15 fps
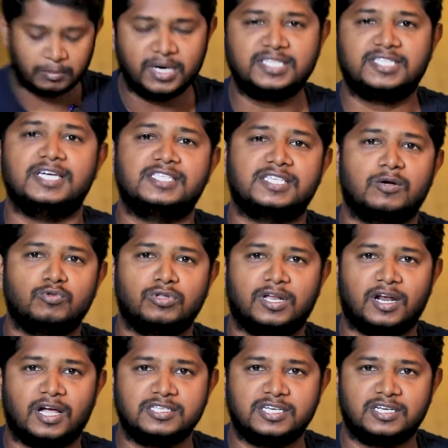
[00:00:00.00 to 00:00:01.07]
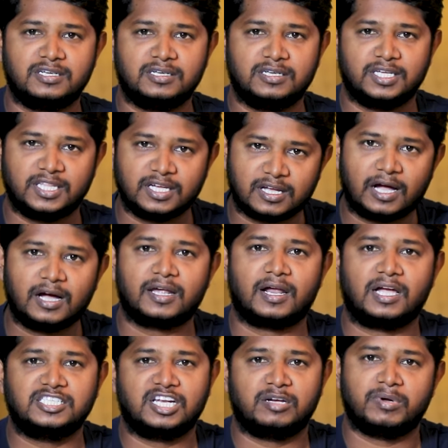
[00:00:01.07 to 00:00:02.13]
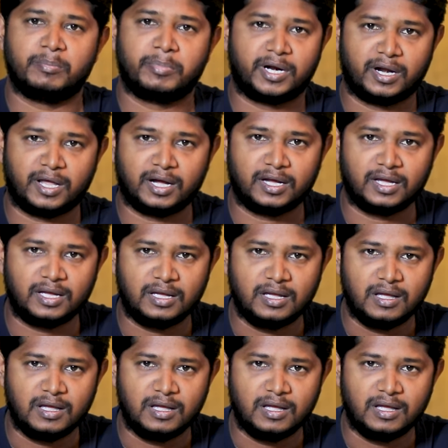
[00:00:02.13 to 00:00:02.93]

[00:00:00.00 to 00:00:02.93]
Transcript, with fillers: தமிழிசை சவுந்தரராஜன் எதுக்காக ராஜினாமா பண்ணாங்க